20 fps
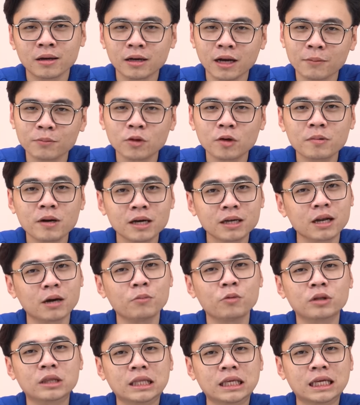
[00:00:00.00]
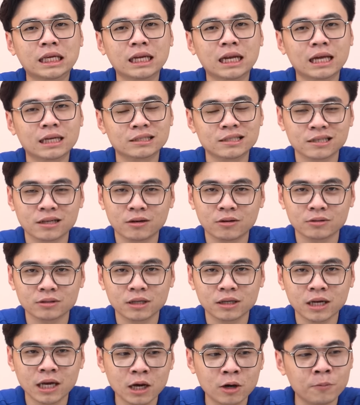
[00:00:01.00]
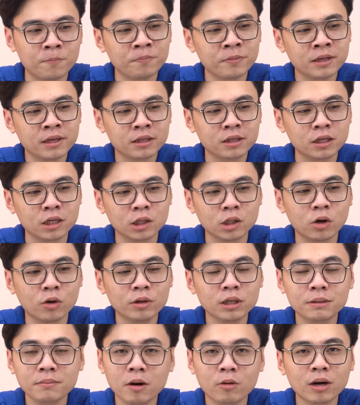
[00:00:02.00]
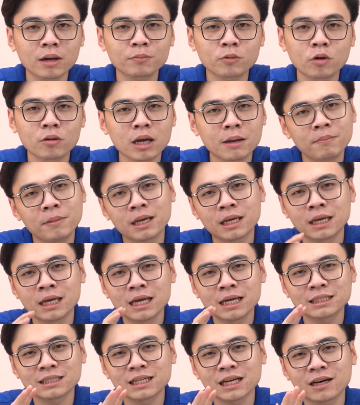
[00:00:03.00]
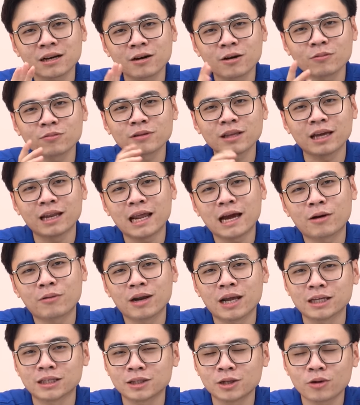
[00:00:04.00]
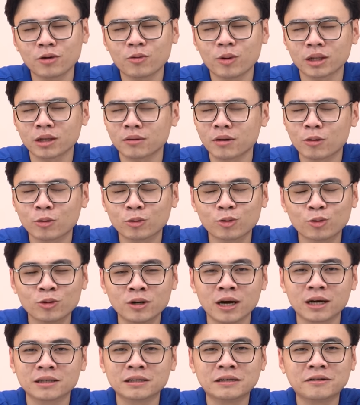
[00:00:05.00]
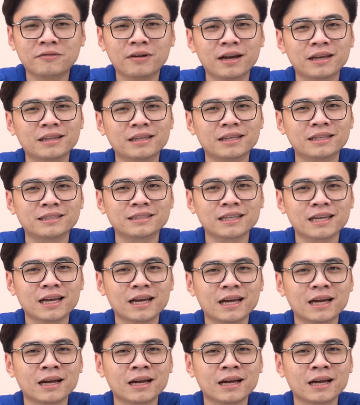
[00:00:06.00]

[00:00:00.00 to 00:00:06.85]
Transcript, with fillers: Laptop hơi nóng một tí là chắc chắn họ sẽ kêu. Thì đối với những mẫu laptop gaming sẽ không thể nào để chế độ hoạt động auto được, như vậy thì sẽ